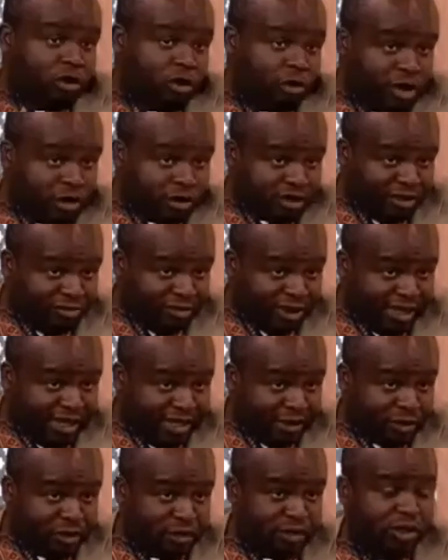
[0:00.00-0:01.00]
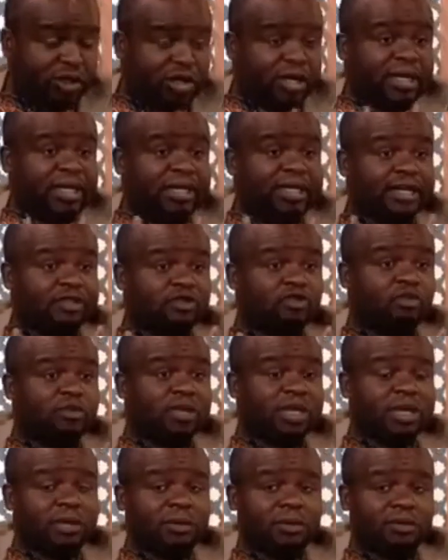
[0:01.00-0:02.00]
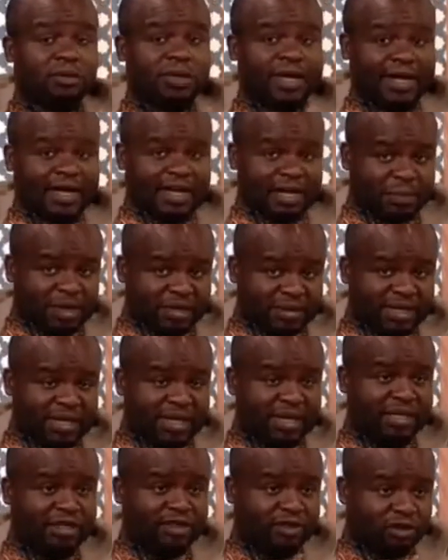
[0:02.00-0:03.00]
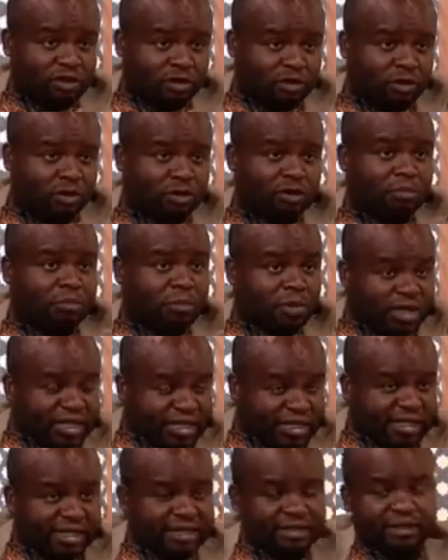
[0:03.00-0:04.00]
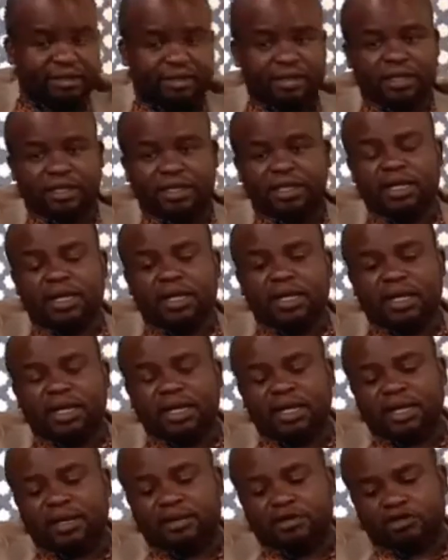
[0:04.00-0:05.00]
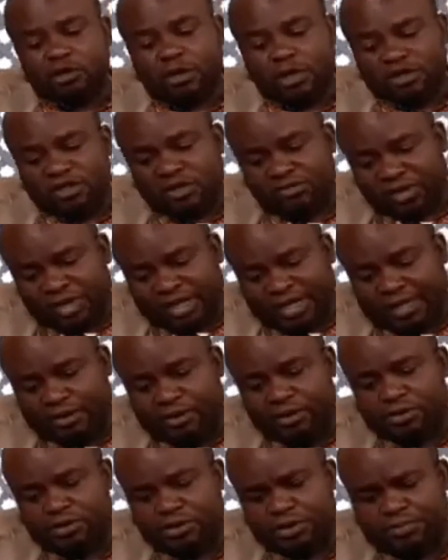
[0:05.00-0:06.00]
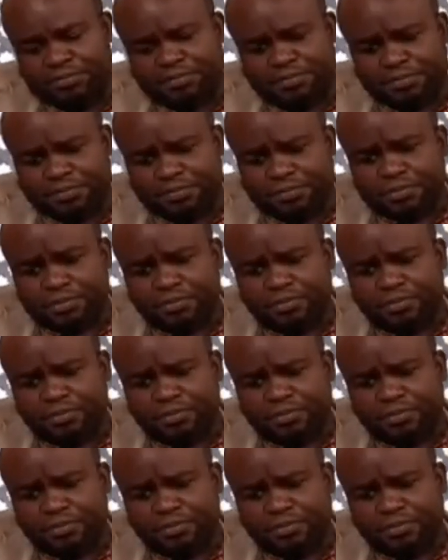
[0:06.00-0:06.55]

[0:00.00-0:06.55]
gobiernos africanos de asumir una capacidad de interlocución política, es decir, eh, los gobiernos africanos mm,